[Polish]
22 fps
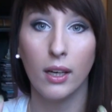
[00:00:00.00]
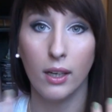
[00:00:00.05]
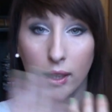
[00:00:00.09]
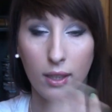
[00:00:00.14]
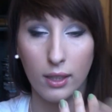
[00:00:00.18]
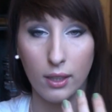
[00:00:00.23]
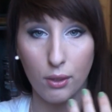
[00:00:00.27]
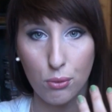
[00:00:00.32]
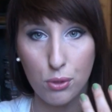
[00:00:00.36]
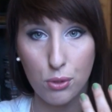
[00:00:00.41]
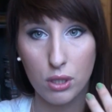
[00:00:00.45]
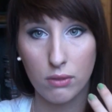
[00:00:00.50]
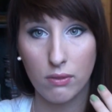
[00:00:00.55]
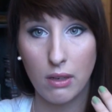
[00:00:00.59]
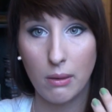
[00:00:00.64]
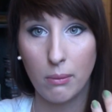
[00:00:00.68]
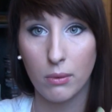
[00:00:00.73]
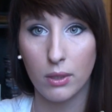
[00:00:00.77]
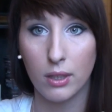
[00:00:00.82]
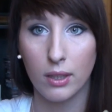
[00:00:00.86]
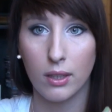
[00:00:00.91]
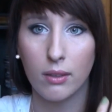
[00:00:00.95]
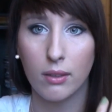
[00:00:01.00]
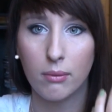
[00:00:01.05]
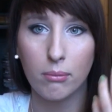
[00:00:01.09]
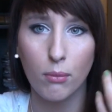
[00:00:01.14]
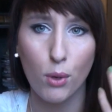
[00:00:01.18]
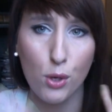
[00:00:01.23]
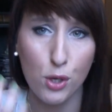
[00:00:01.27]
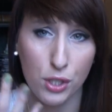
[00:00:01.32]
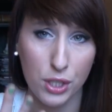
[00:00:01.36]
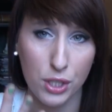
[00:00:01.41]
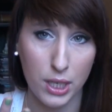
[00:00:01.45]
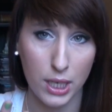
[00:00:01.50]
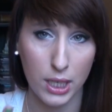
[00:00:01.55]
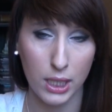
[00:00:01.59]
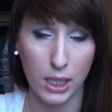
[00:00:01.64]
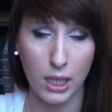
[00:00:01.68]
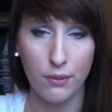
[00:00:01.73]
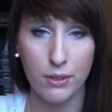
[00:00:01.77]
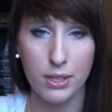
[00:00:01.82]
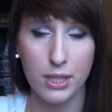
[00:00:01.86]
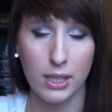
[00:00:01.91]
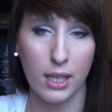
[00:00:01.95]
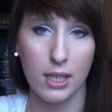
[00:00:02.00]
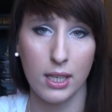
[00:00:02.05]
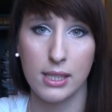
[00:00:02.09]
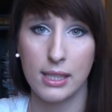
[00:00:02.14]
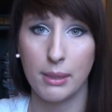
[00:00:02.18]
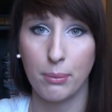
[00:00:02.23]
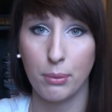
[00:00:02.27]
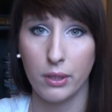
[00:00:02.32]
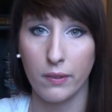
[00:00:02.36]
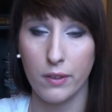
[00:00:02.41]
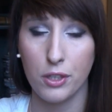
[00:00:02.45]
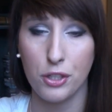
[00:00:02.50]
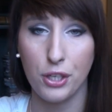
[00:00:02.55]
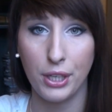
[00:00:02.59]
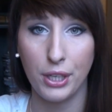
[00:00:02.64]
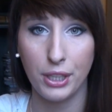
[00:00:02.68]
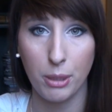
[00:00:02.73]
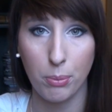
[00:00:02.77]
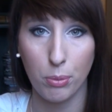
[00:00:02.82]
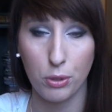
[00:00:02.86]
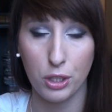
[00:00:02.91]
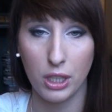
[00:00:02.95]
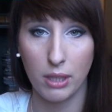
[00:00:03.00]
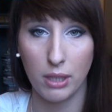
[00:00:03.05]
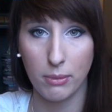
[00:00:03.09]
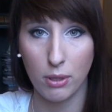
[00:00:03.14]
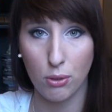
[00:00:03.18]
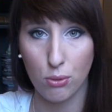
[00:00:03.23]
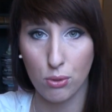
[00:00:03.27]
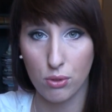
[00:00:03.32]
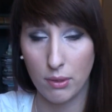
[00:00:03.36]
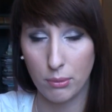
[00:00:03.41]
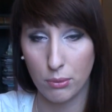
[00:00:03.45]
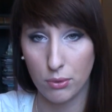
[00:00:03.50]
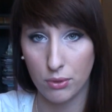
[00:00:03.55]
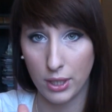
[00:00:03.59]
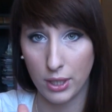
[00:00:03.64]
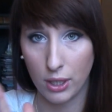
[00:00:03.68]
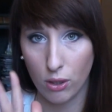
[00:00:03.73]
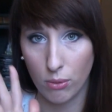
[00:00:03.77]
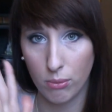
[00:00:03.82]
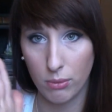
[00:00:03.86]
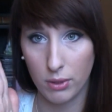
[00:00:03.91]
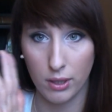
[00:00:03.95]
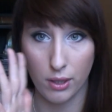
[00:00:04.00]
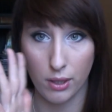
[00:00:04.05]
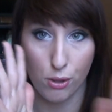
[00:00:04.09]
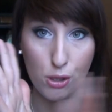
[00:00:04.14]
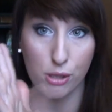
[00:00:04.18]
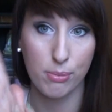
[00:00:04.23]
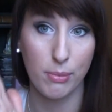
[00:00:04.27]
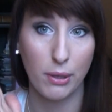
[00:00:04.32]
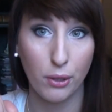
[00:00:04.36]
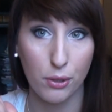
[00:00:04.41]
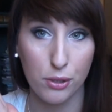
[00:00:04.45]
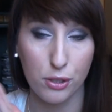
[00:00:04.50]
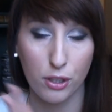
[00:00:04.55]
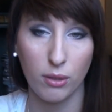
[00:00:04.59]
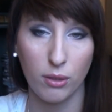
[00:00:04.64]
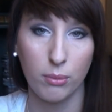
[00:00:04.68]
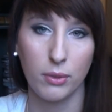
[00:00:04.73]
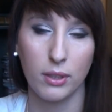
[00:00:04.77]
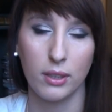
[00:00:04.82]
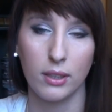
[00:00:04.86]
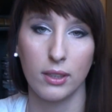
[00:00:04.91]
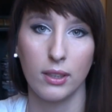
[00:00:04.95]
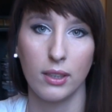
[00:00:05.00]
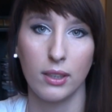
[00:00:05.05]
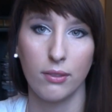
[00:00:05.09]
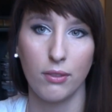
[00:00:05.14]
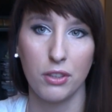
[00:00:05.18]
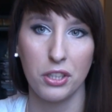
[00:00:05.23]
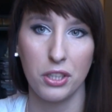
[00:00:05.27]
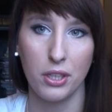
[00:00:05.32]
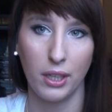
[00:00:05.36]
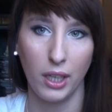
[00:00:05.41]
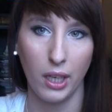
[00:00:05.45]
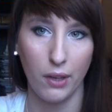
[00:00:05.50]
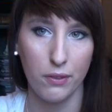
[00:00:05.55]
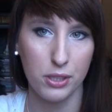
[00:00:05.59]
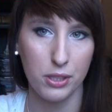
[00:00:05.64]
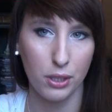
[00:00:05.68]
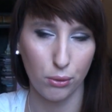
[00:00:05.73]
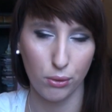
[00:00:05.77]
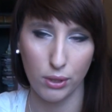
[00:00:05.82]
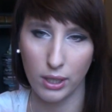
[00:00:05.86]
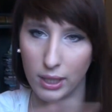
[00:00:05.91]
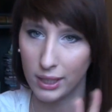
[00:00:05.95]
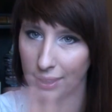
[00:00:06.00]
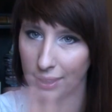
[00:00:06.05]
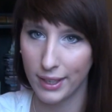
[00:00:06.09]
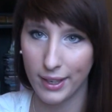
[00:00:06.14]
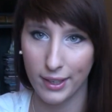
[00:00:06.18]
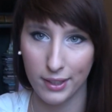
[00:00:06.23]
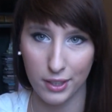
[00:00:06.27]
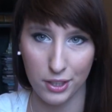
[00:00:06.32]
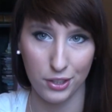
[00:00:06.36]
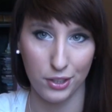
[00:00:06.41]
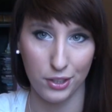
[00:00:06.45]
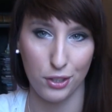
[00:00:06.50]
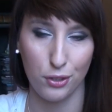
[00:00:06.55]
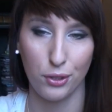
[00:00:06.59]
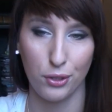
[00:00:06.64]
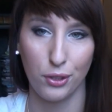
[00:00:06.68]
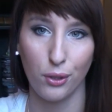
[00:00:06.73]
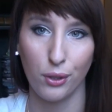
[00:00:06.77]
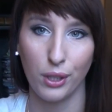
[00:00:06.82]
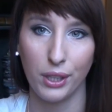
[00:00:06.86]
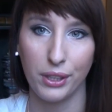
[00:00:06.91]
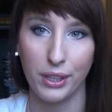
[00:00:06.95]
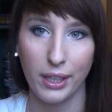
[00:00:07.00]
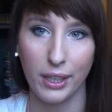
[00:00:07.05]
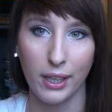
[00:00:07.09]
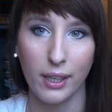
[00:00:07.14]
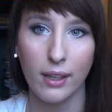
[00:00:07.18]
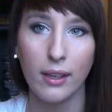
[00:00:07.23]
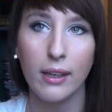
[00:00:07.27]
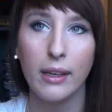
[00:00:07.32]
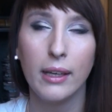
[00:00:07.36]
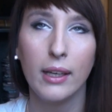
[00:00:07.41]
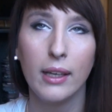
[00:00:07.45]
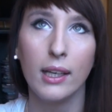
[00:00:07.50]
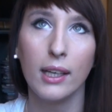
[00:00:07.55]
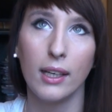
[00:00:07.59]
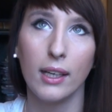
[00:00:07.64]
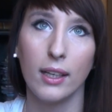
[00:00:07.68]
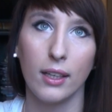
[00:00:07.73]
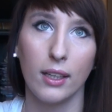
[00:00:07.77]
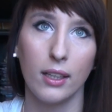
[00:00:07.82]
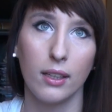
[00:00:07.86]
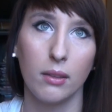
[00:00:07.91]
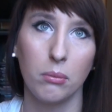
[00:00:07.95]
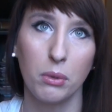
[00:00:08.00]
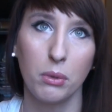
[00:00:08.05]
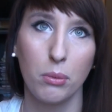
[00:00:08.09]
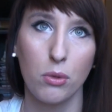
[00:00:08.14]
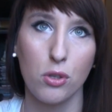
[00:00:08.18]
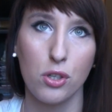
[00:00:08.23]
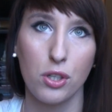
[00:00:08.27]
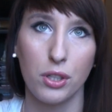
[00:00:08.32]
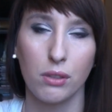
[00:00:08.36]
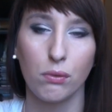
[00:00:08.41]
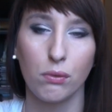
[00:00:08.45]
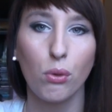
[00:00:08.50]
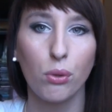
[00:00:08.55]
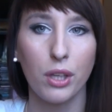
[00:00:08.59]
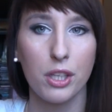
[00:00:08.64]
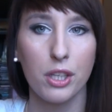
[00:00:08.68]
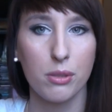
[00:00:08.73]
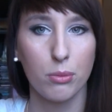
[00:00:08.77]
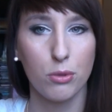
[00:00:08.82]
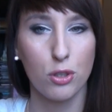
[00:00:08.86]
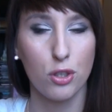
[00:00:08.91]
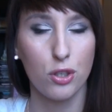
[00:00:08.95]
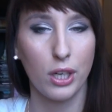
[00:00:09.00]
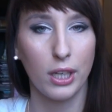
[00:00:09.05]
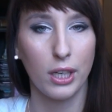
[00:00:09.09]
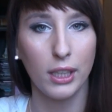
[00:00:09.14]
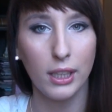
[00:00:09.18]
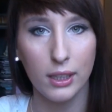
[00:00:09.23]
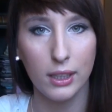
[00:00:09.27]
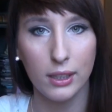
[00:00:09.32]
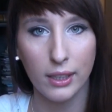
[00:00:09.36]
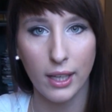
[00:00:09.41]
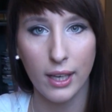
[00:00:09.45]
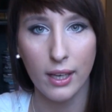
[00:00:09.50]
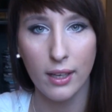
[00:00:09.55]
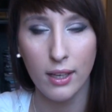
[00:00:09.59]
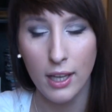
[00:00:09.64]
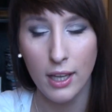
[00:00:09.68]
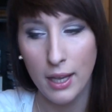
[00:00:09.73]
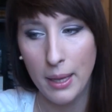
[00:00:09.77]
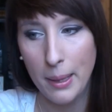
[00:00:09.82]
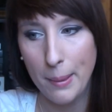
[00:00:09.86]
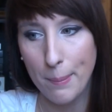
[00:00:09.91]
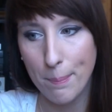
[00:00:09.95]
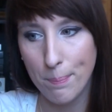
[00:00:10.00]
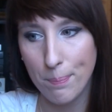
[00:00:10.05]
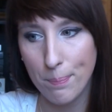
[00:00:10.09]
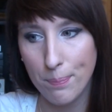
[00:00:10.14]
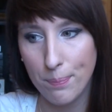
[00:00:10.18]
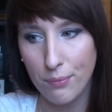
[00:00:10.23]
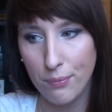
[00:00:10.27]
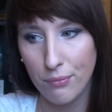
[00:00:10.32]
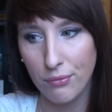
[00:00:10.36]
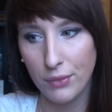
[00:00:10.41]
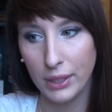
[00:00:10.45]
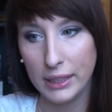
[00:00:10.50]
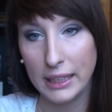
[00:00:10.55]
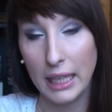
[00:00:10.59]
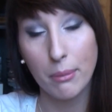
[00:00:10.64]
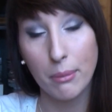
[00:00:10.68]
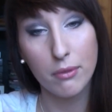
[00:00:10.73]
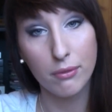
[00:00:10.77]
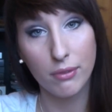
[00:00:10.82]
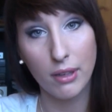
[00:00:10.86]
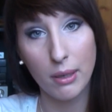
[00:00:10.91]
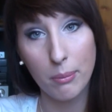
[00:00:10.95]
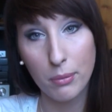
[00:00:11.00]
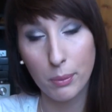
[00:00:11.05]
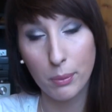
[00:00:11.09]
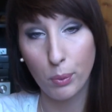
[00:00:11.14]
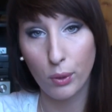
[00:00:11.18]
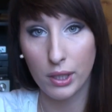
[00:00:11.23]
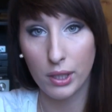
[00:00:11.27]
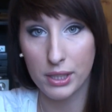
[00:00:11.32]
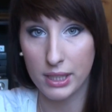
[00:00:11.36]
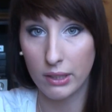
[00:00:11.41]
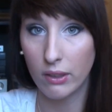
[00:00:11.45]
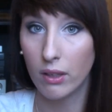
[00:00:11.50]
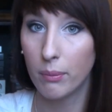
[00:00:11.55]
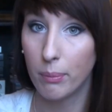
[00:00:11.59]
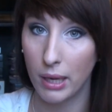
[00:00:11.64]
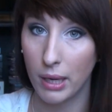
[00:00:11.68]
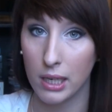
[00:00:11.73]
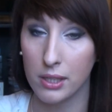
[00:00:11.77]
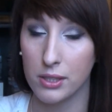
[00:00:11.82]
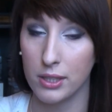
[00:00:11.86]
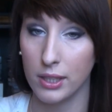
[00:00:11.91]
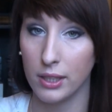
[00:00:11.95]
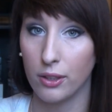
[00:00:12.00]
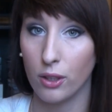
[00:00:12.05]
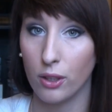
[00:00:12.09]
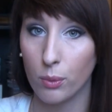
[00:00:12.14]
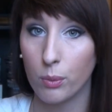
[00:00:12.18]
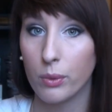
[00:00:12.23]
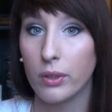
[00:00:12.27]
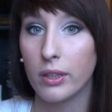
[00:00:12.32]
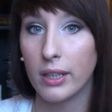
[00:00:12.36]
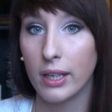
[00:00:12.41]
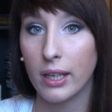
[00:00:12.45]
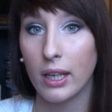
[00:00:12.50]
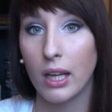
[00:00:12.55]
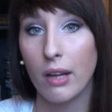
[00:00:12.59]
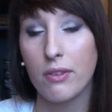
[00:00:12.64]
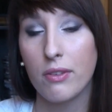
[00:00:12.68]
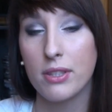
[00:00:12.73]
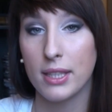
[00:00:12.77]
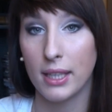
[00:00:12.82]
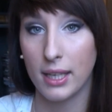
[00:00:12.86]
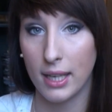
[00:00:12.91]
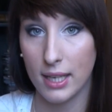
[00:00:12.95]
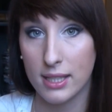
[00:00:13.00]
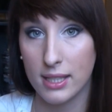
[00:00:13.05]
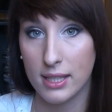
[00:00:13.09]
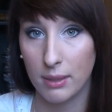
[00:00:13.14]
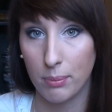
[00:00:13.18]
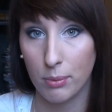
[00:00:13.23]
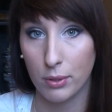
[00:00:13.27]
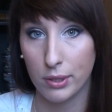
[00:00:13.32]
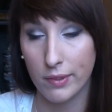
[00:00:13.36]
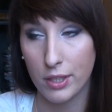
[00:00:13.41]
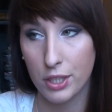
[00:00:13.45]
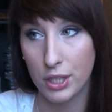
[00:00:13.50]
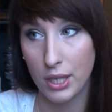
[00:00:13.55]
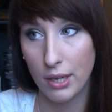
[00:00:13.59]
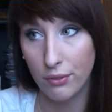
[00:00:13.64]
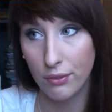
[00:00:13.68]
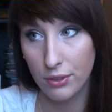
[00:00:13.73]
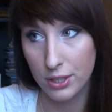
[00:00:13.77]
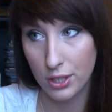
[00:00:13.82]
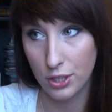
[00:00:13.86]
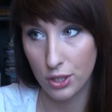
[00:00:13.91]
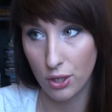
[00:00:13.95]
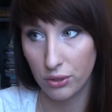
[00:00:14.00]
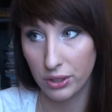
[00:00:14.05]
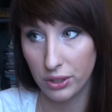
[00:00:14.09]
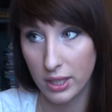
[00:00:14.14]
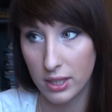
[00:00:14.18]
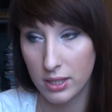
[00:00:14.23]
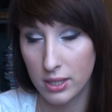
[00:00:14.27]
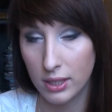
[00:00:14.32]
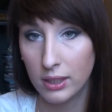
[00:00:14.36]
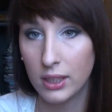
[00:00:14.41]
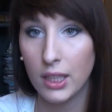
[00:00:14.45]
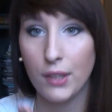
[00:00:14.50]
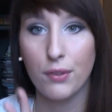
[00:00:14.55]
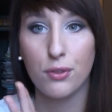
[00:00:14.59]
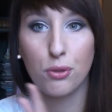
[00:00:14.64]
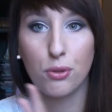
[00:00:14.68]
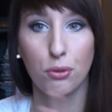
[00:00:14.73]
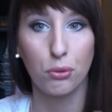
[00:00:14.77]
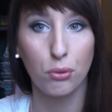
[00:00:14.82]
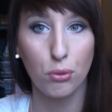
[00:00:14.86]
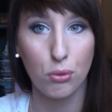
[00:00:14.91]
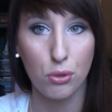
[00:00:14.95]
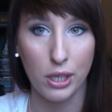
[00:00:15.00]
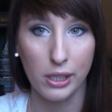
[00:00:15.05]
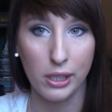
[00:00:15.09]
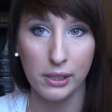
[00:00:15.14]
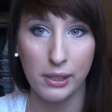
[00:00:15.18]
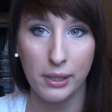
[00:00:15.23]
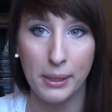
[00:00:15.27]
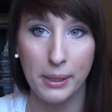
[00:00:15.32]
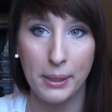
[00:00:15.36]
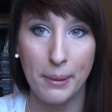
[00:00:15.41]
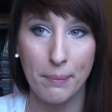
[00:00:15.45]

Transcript: E, używam e, może nie rękawicy Kessa, ponieważ jej nie posiadam, ja używam taką e, rosmanowską e, właśnie rękawicę, która idealnie się też do tego nadaje, e, mimo że te włókna są troszeczkę inne, Mm, ja bym Wam polecała bardziej tą e, rękawicę Kessa, ponieważ ja widzę, że ona jest inna w strukturze.